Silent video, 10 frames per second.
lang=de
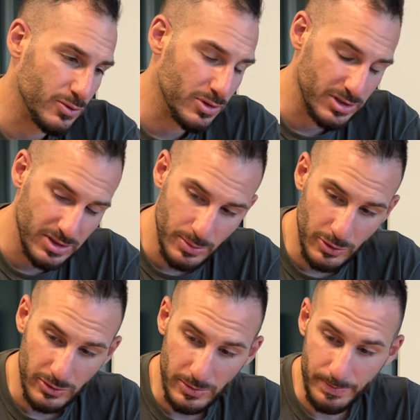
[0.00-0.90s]
So nach dem
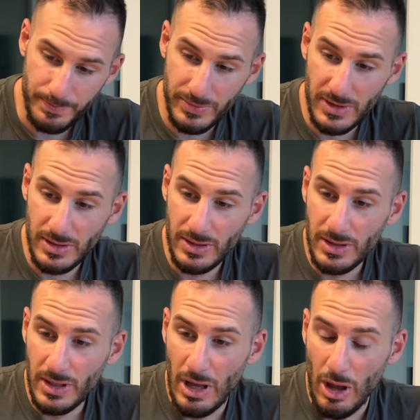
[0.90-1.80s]
Motto.
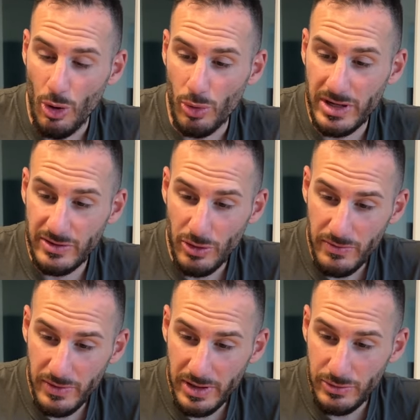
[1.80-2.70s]
Und jetzt
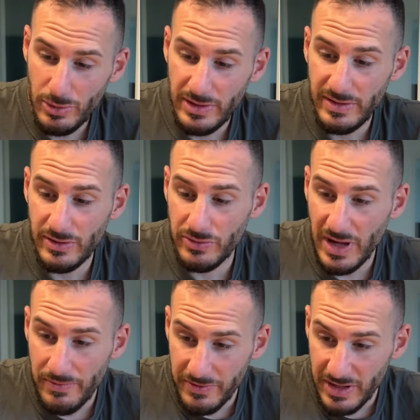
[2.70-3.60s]
hoffen wir natürlich, also
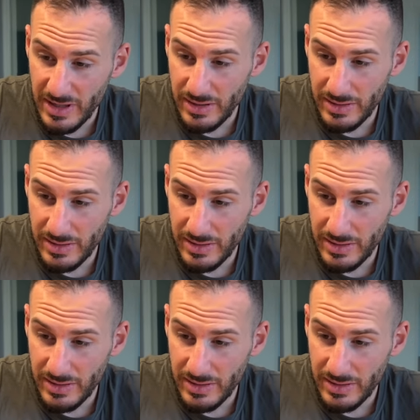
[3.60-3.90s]
wir haben wieder